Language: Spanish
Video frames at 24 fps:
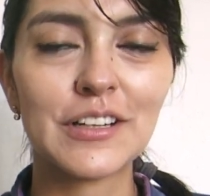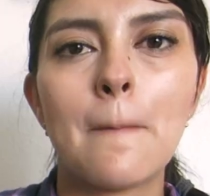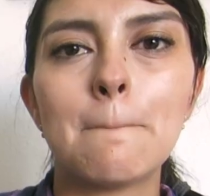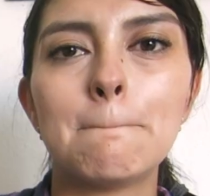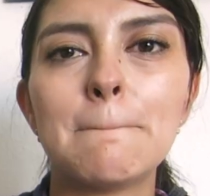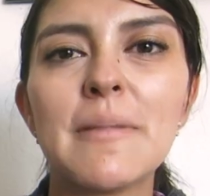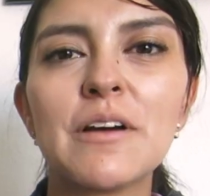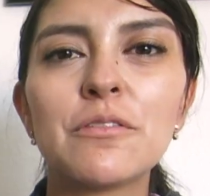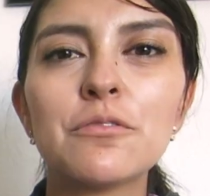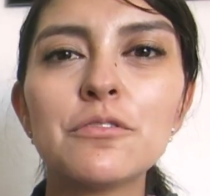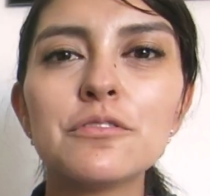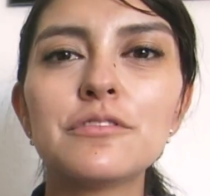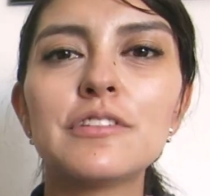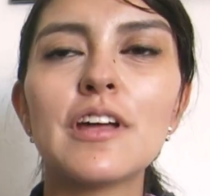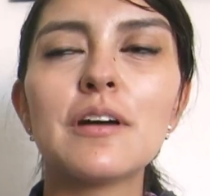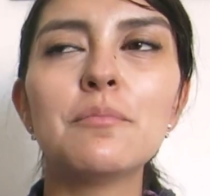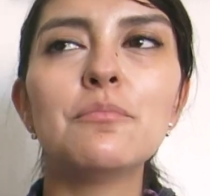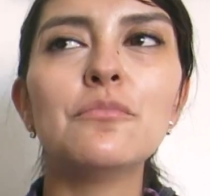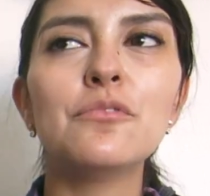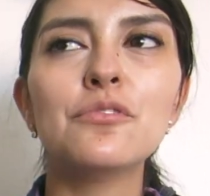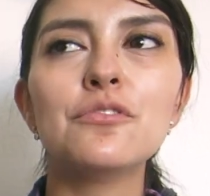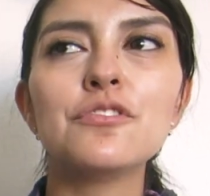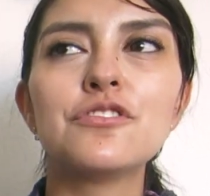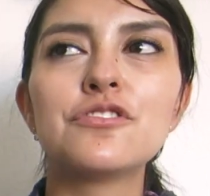Me gusta
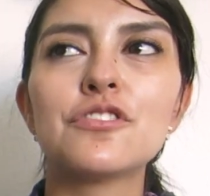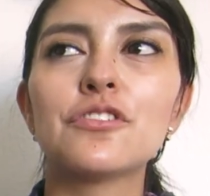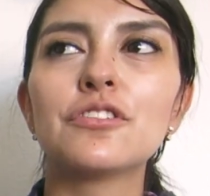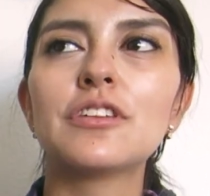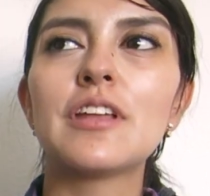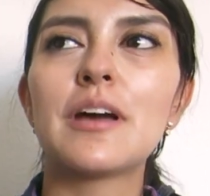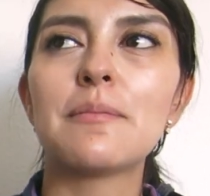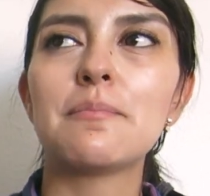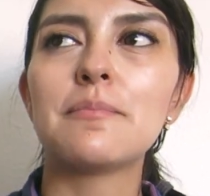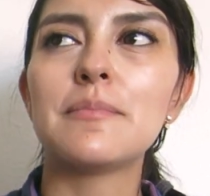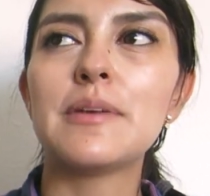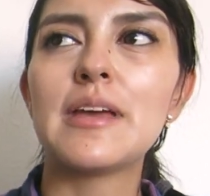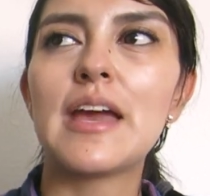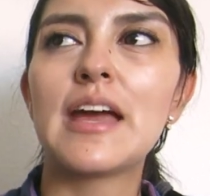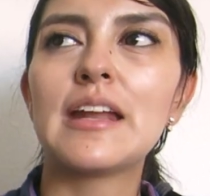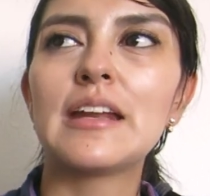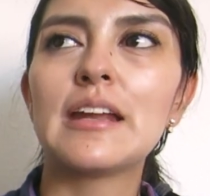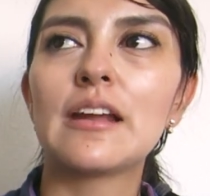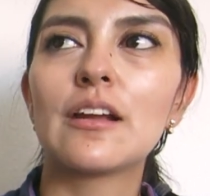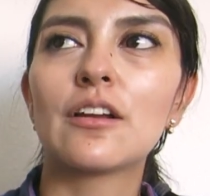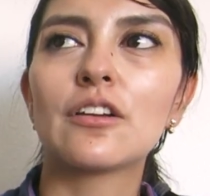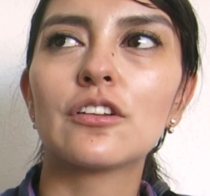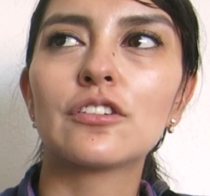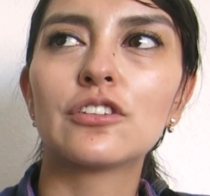mucho
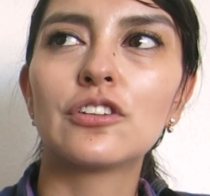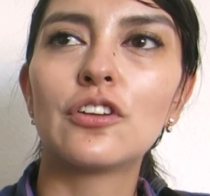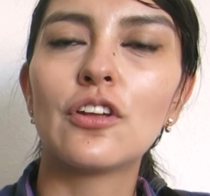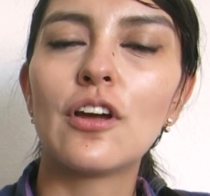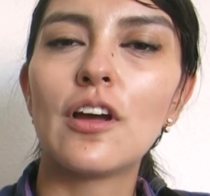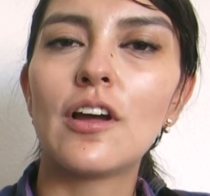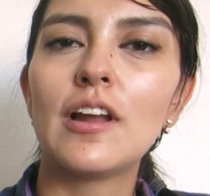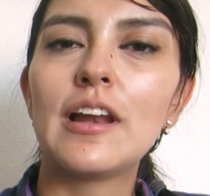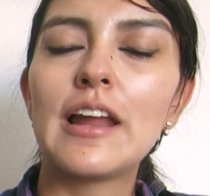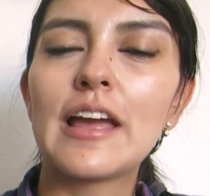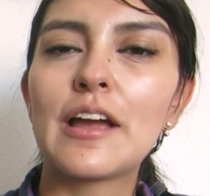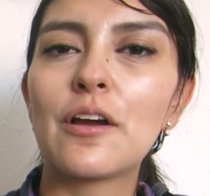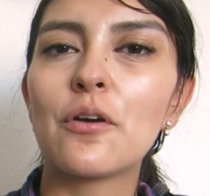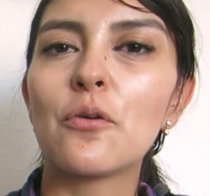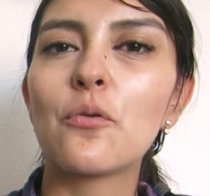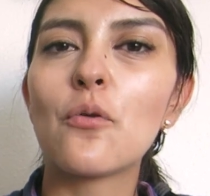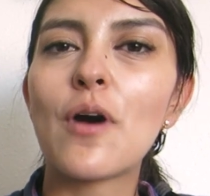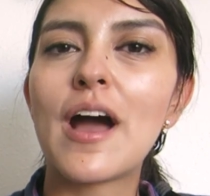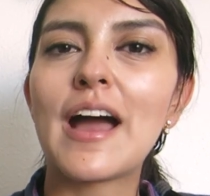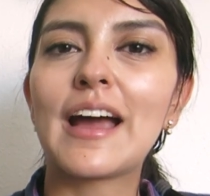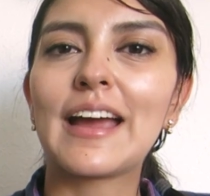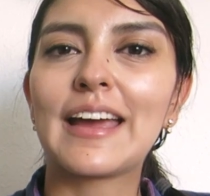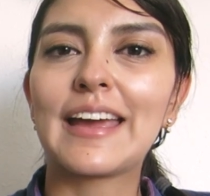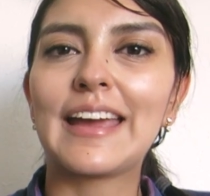también todo el
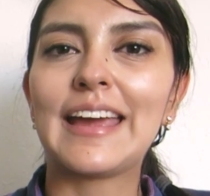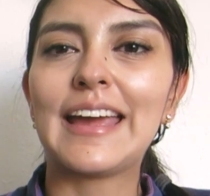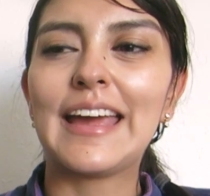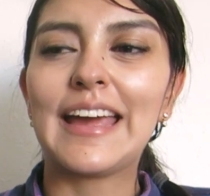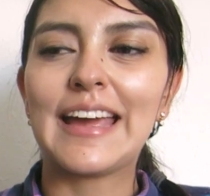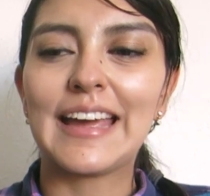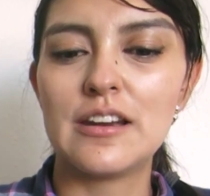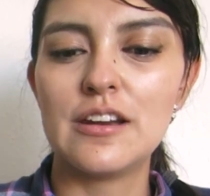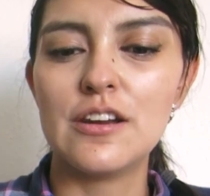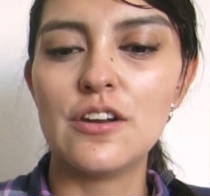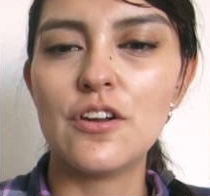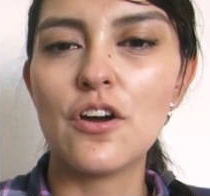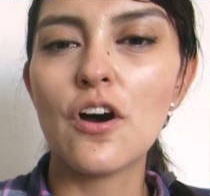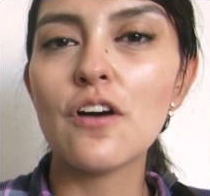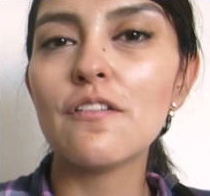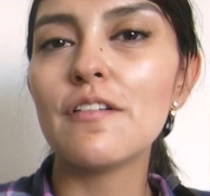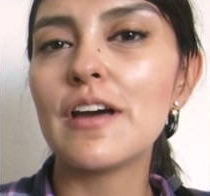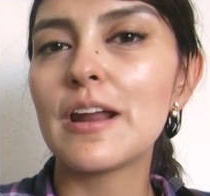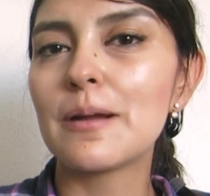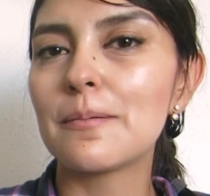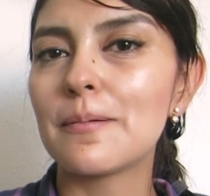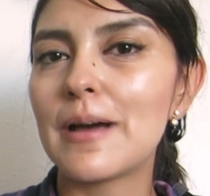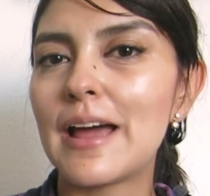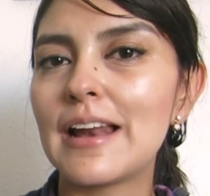lenguaje no
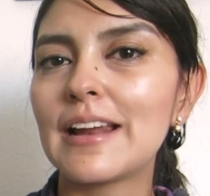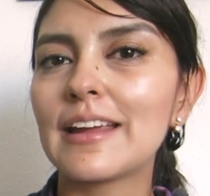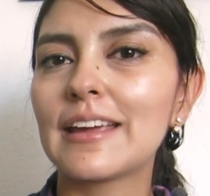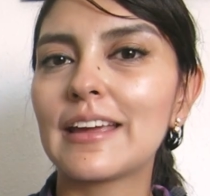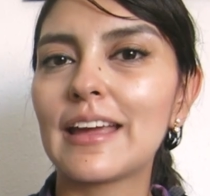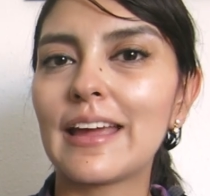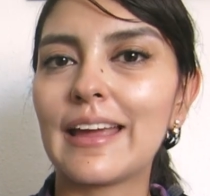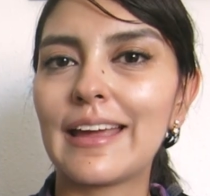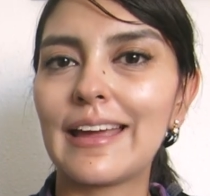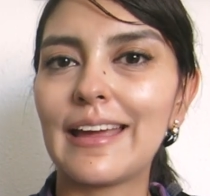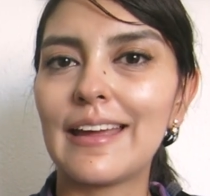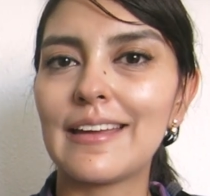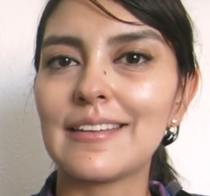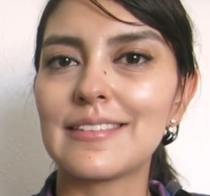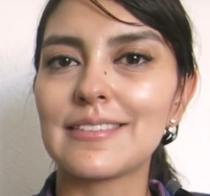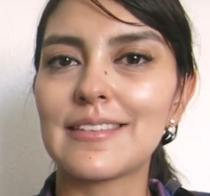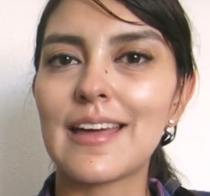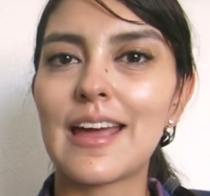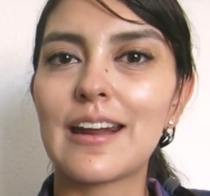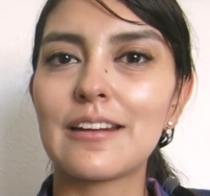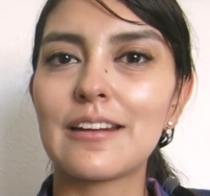verbal que está